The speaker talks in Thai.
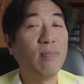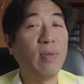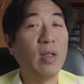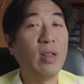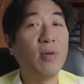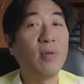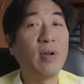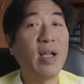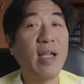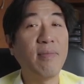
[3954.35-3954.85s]
เป็
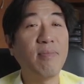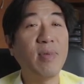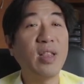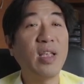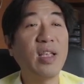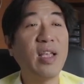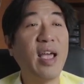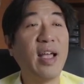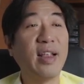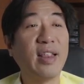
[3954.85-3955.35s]
นโรงงานมา
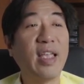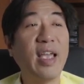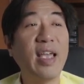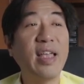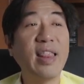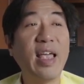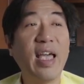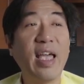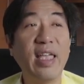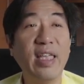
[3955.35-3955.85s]
ตรฐาน
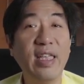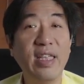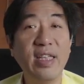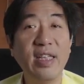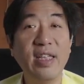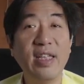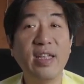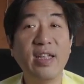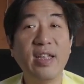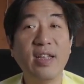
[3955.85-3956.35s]
แค่ไหน
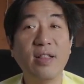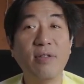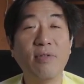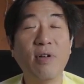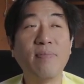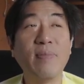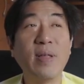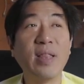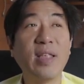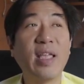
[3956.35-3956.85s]
หรือ
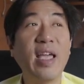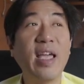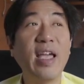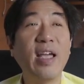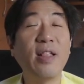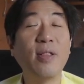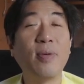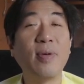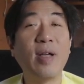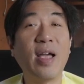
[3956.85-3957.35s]
ว่าเป็นแค่
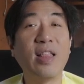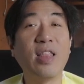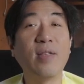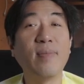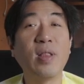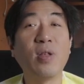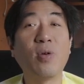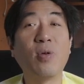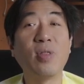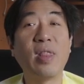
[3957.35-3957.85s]
โรงงาน
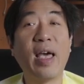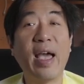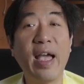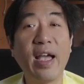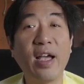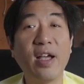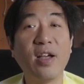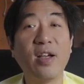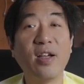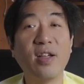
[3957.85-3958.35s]
ที่เป็นโกดั
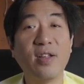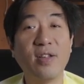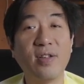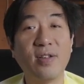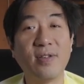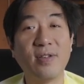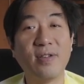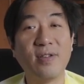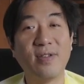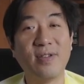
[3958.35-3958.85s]
ง
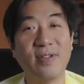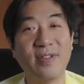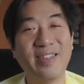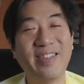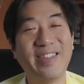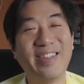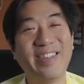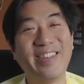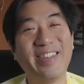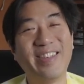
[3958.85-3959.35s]
เออ
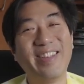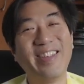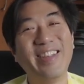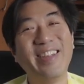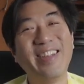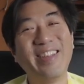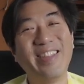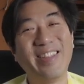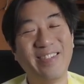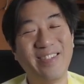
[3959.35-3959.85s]

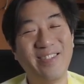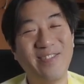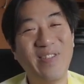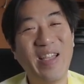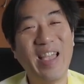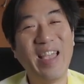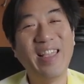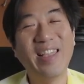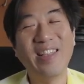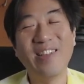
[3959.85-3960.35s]
นึกออก
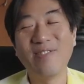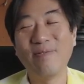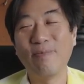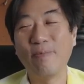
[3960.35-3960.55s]
ไหม